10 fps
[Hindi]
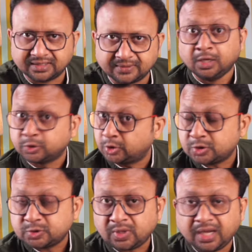करके तो
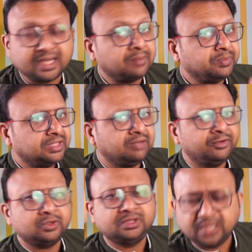दोस्तों अगर आपने
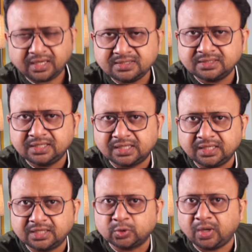ये वीडियो ध्यान से
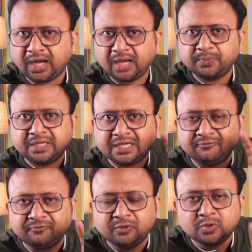देख लिया तो आप
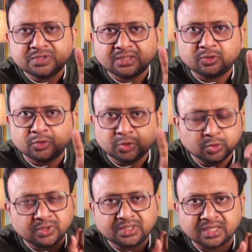कंफ्यूजन को
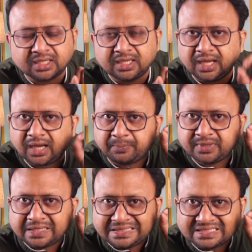दूर करके
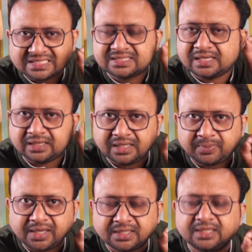अपना डिसीजन
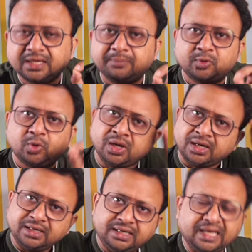ले पाएंगे कि आपको
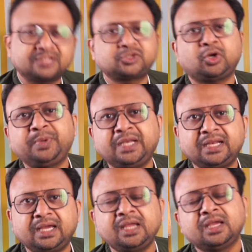डेस्कटॉप ही
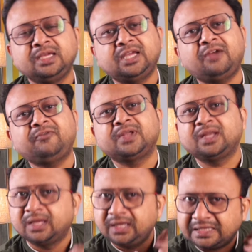लेना है या
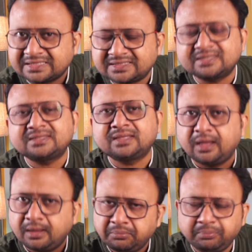फिर एक
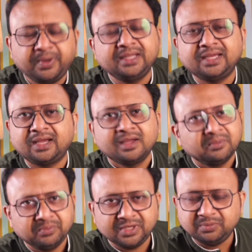सस्ता बढ़िया
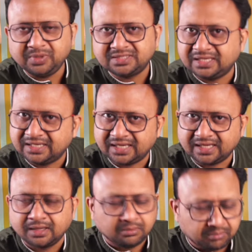मिनी पीसी लेना
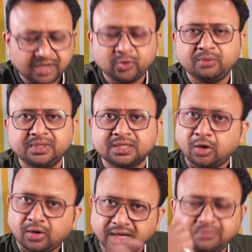है मैं हूं
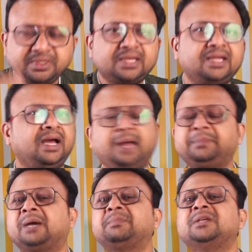अमित और आप देख रहे हैं
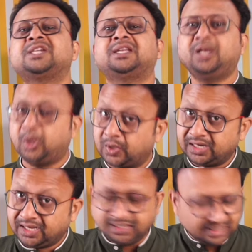आपका अपना चैनल
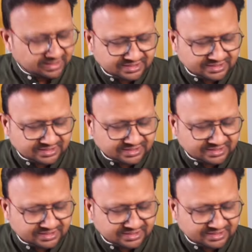ऑनलाइन